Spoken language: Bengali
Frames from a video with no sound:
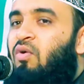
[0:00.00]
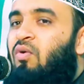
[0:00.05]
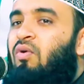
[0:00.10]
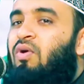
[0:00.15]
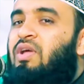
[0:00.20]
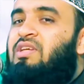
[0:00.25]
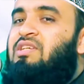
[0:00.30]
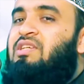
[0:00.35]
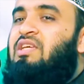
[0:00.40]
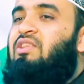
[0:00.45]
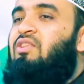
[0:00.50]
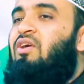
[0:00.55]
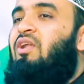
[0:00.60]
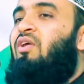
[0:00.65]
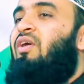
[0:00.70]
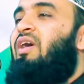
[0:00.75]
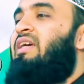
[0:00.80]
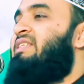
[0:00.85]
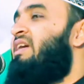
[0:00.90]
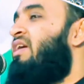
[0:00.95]
ওই
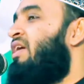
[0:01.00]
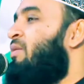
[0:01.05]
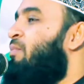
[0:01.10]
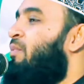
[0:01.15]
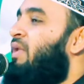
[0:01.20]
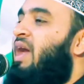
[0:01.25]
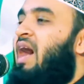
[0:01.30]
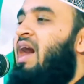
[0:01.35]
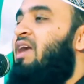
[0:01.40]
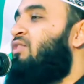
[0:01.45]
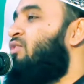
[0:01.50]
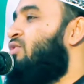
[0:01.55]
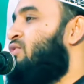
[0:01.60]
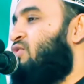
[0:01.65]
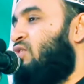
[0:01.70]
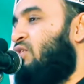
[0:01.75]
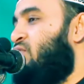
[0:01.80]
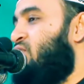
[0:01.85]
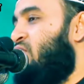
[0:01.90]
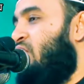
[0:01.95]
শীতল হয়ে যাওয়ার পরে আর তো
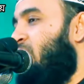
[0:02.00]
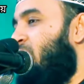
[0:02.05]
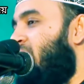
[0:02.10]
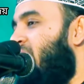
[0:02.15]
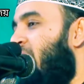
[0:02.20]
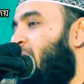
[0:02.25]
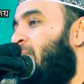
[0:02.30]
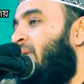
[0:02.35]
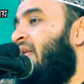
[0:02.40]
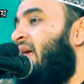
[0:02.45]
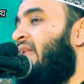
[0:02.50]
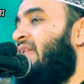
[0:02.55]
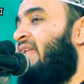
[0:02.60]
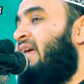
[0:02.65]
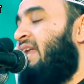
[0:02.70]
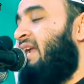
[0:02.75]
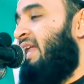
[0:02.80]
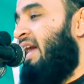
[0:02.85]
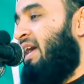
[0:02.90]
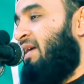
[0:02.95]
সহ্য হবে না আবার
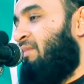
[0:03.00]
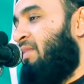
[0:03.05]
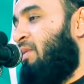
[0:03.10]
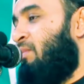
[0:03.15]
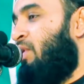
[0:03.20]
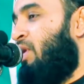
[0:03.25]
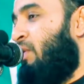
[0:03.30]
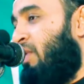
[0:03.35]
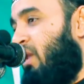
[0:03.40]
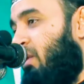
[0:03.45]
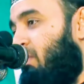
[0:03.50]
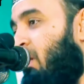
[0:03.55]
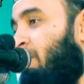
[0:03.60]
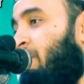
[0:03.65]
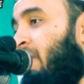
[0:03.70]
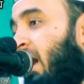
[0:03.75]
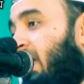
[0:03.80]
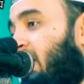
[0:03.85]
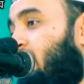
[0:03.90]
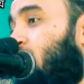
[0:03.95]
আল্লাহরে ডাকবে মনে মনে
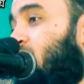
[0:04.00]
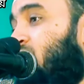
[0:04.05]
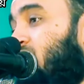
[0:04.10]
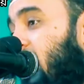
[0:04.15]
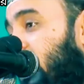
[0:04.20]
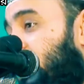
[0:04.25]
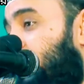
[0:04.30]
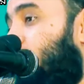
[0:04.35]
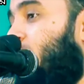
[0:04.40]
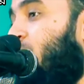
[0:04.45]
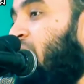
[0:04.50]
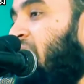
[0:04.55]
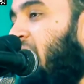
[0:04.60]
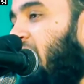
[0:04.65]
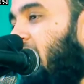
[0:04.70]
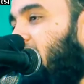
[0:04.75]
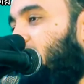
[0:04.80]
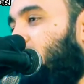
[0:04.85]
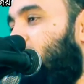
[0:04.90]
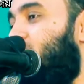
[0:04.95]
ভাববে আর একটু ট্রাই করি
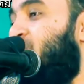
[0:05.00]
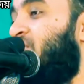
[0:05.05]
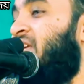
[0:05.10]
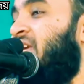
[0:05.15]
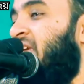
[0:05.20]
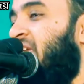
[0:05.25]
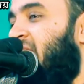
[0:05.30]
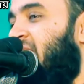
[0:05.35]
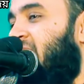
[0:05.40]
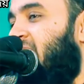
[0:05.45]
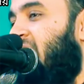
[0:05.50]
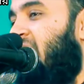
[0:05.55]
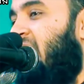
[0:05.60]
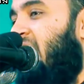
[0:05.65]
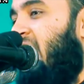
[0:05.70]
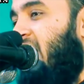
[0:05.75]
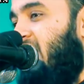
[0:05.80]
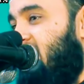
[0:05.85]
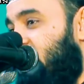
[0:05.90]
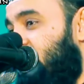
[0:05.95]
না দোষ কি
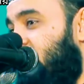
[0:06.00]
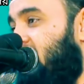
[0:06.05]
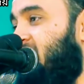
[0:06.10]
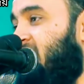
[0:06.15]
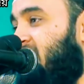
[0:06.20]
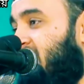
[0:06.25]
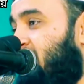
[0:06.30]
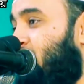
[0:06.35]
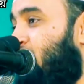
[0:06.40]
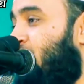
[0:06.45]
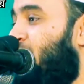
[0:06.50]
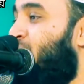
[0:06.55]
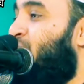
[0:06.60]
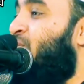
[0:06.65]
আস্তে আস্তে অনেক